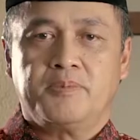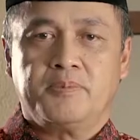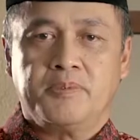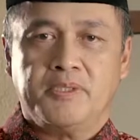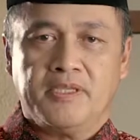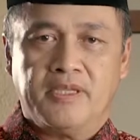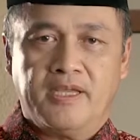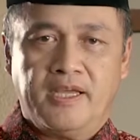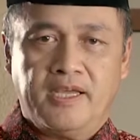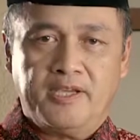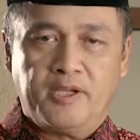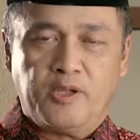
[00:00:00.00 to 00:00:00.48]

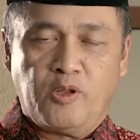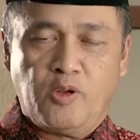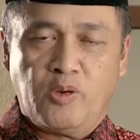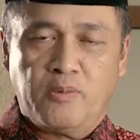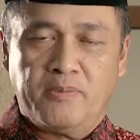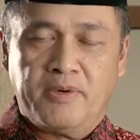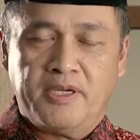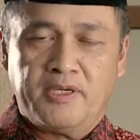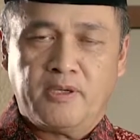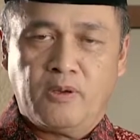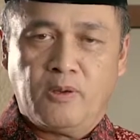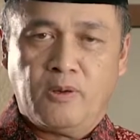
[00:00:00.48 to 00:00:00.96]

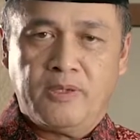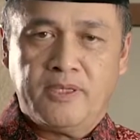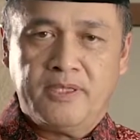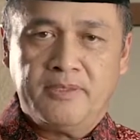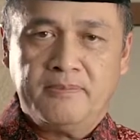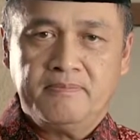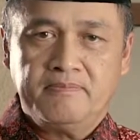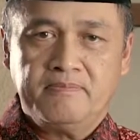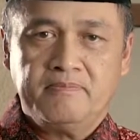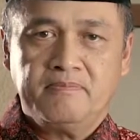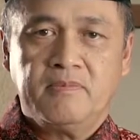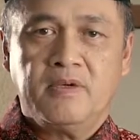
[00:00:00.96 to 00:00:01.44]

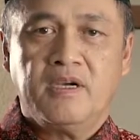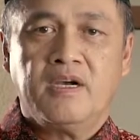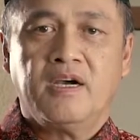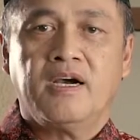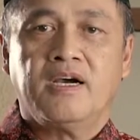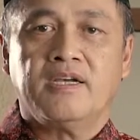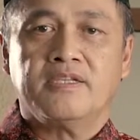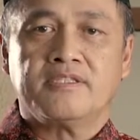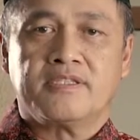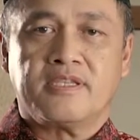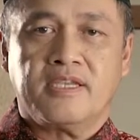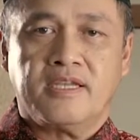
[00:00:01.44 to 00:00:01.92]
Bismillahirrahmanirrahim.
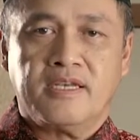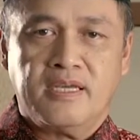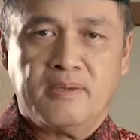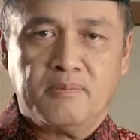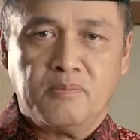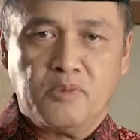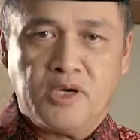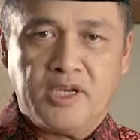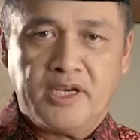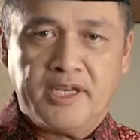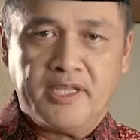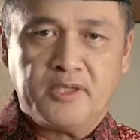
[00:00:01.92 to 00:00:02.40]

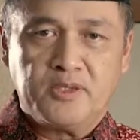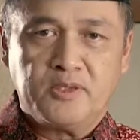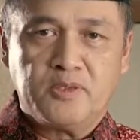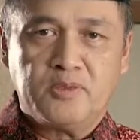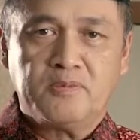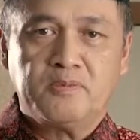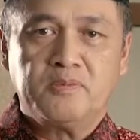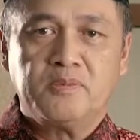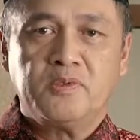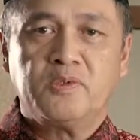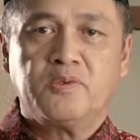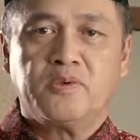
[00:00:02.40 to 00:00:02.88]

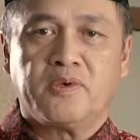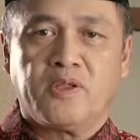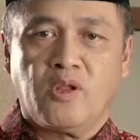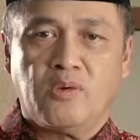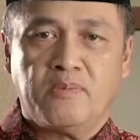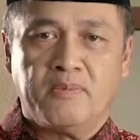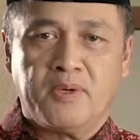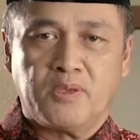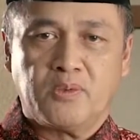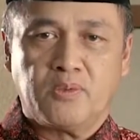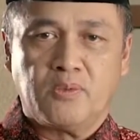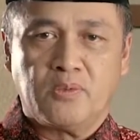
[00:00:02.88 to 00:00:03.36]
Assalamualaikum
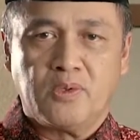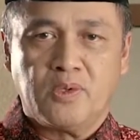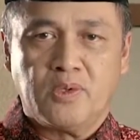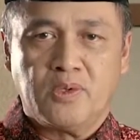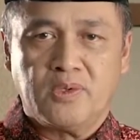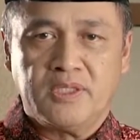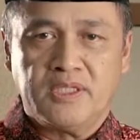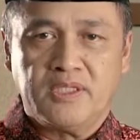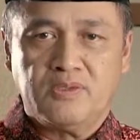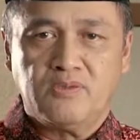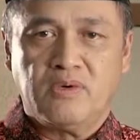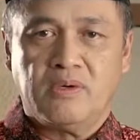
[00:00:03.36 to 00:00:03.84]

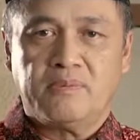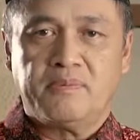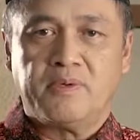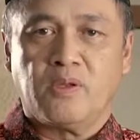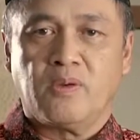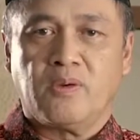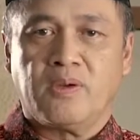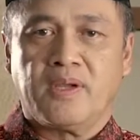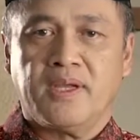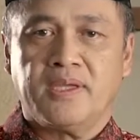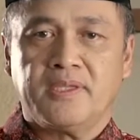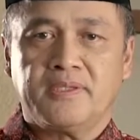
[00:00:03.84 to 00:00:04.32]
warahmatullahi
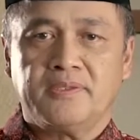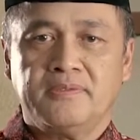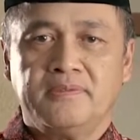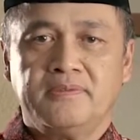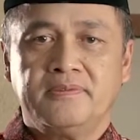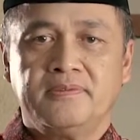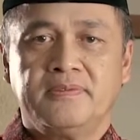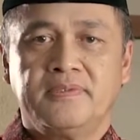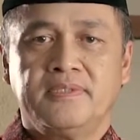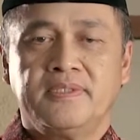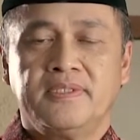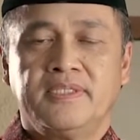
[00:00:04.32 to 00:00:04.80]
wabarakatuh.
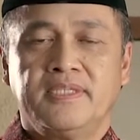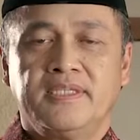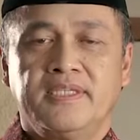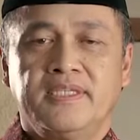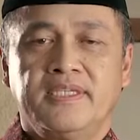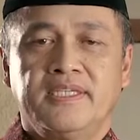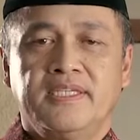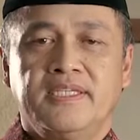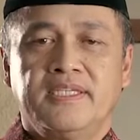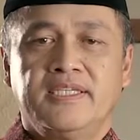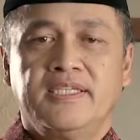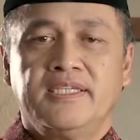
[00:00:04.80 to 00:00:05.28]

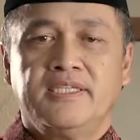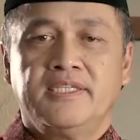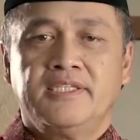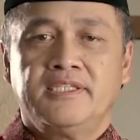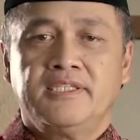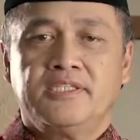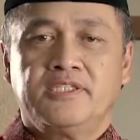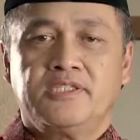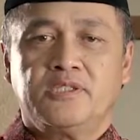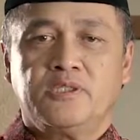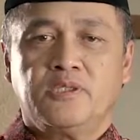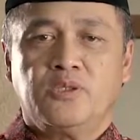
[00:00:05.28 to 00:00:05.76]

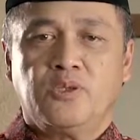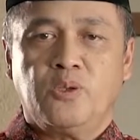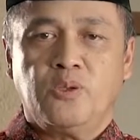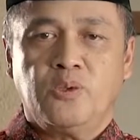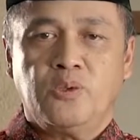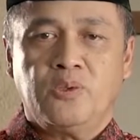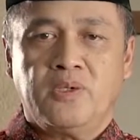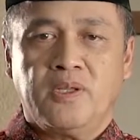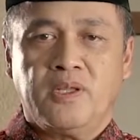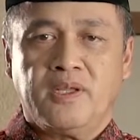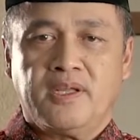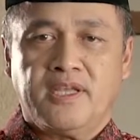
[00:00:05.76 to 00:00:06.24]

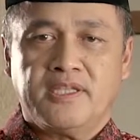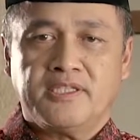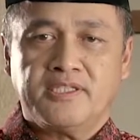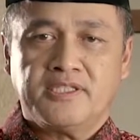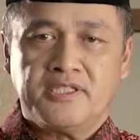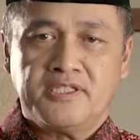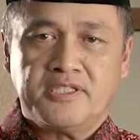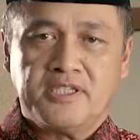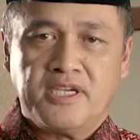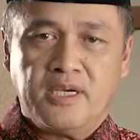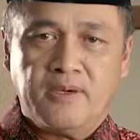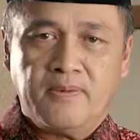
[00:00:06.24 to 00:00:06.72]
Seluruh rekan
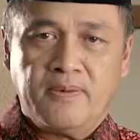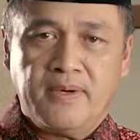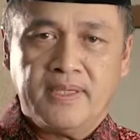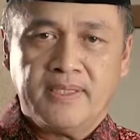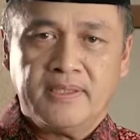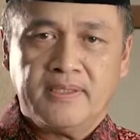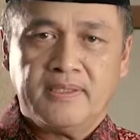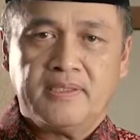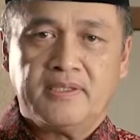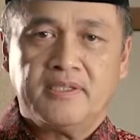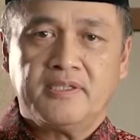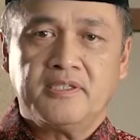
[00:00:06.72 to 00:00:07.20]

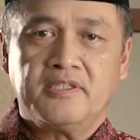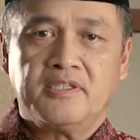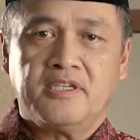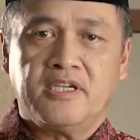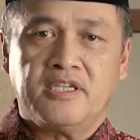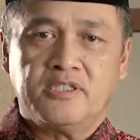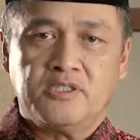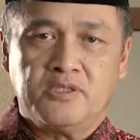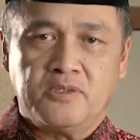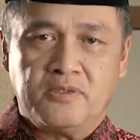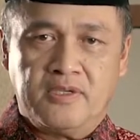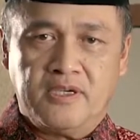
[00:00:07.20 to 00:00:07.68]
sejawat
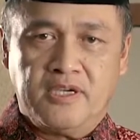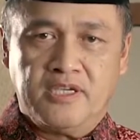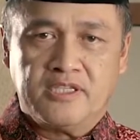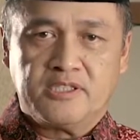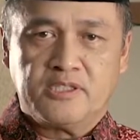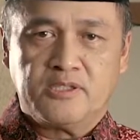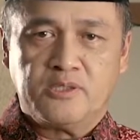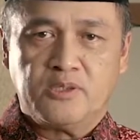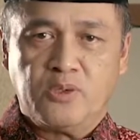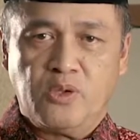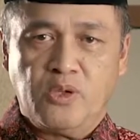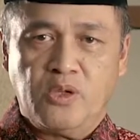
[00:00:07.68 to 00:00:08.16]
dan juga
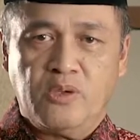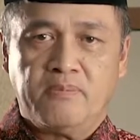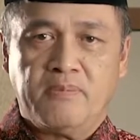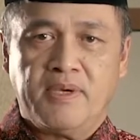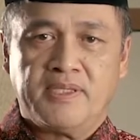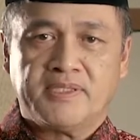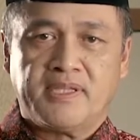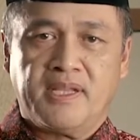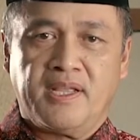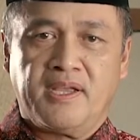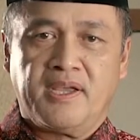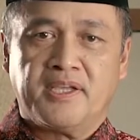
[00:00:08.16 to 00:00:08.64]
seluruh
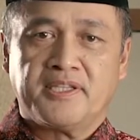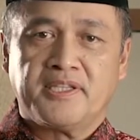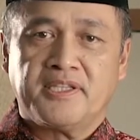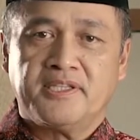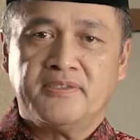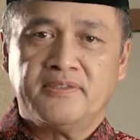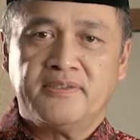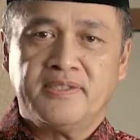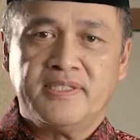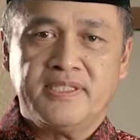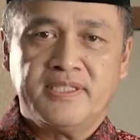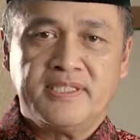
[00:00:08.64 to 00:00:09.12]
masyarakat
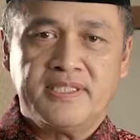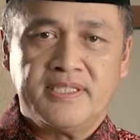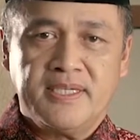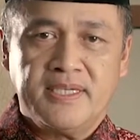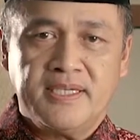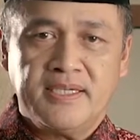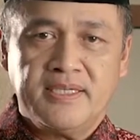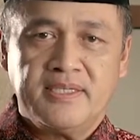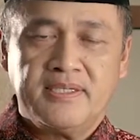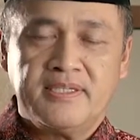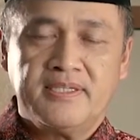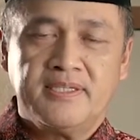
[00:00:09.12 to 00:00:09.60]

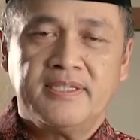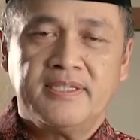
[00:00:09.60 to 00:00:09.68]
Indonesia,